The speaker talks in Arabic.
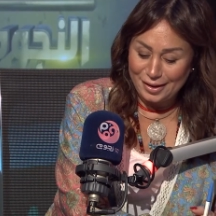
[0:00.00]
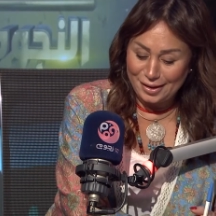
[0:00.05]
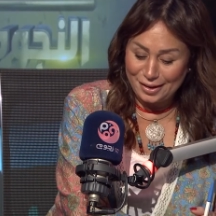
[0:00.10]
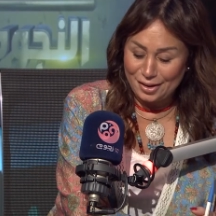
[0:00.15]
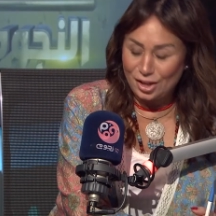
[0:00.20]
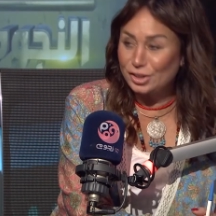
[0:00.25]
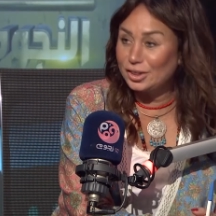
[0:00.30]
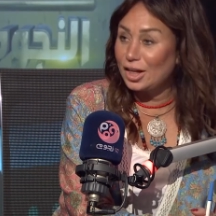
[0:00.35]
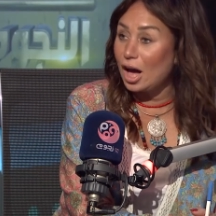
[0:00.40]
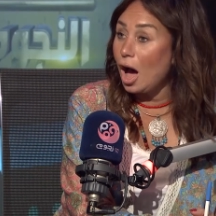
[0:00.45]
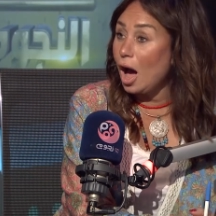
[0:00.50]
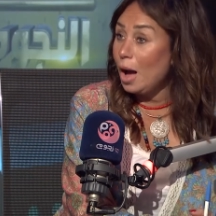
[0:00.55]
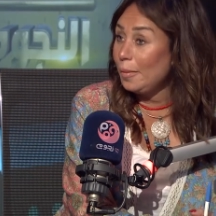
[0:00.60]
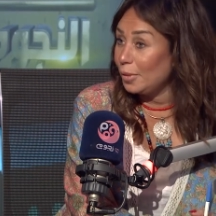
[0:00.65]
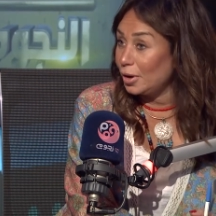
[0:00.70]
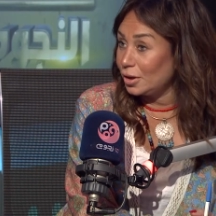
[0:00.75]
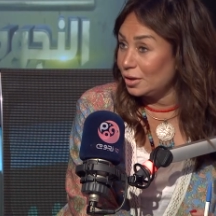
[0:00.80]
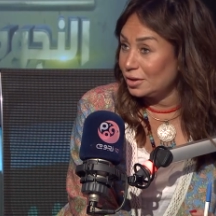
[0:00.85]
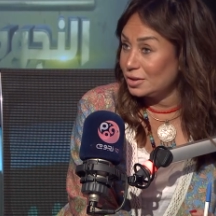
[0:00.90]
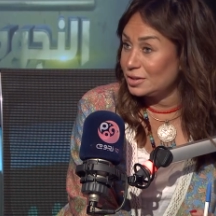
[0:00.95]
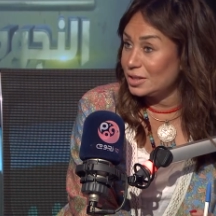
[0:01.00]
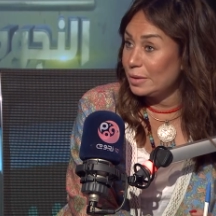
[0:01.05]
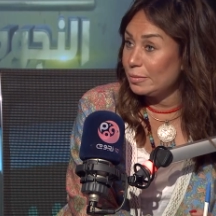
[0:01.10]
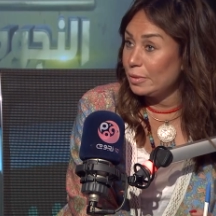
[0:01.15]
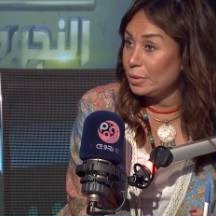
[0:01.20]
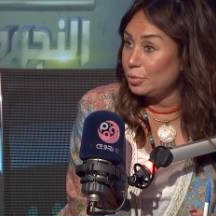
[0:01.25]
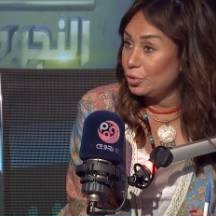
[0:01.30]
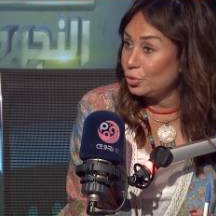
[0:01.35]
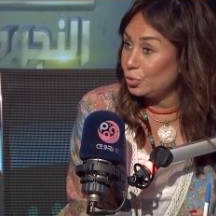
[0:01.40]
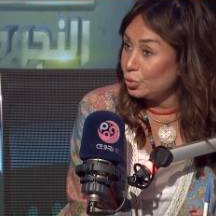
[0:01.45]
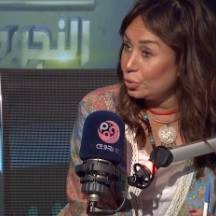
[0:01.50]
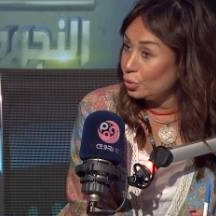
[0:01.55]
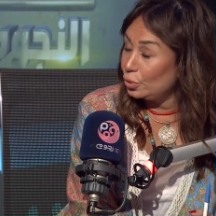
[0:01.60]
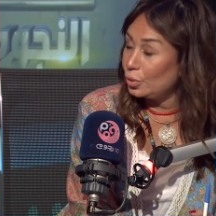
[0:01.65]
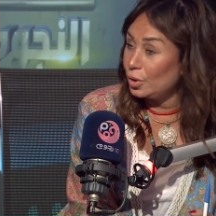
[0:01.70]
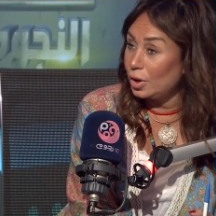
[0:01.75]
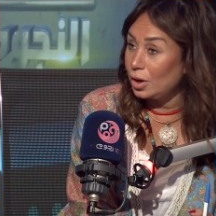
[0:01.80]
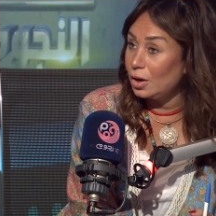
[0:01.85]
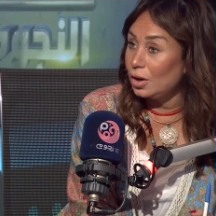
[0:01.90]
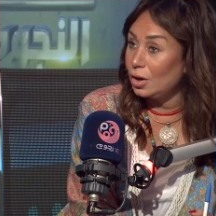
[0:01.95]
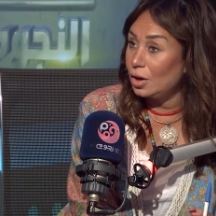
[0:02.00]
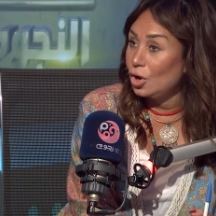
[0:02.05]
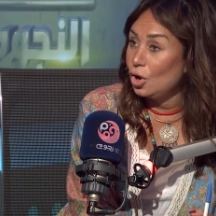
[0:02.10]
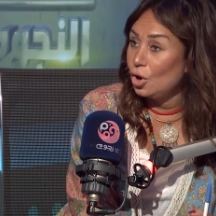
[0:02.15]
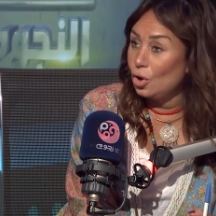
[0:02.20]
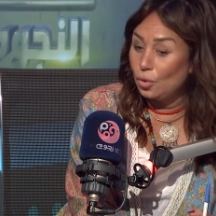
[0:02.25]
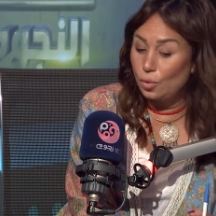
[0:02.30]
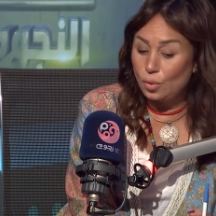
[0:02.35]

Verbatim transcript: خط احمر زي ما بيقولوا اه بالزبط.